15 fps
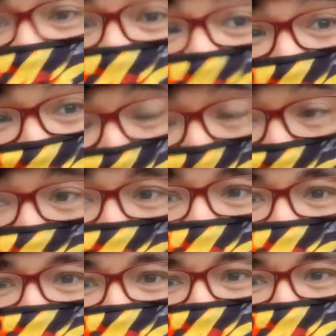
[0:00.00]
pin nga, sabi ko
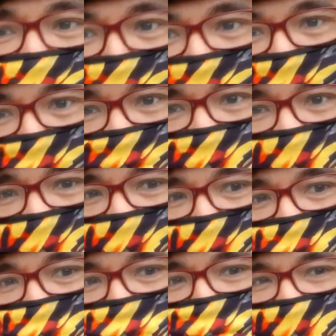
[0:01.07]
nga kanina.
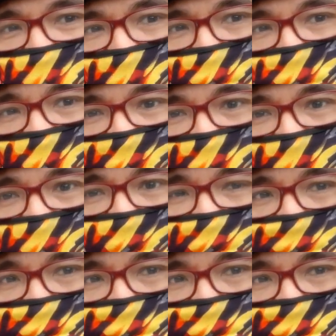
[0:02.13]
Talagang yung pinaka-metal,